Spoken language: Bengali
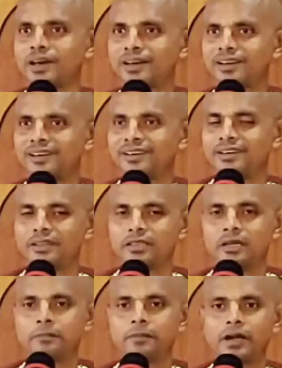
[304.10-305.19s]
না
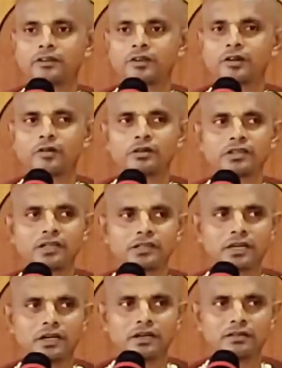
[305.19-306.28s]
তিনি প্রার্থনা করেছিলেন
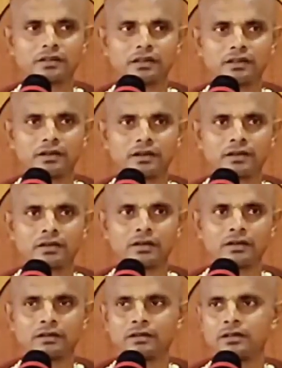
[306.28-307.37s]
তার কাছে এটা
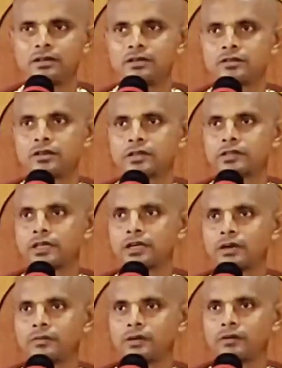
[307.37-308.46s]
সন্তান
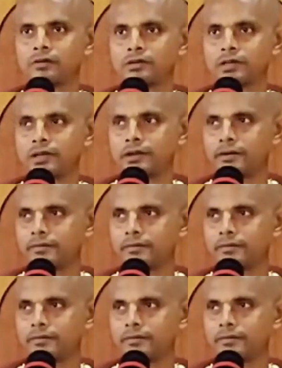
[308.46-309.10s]
কামনা করেছিলেন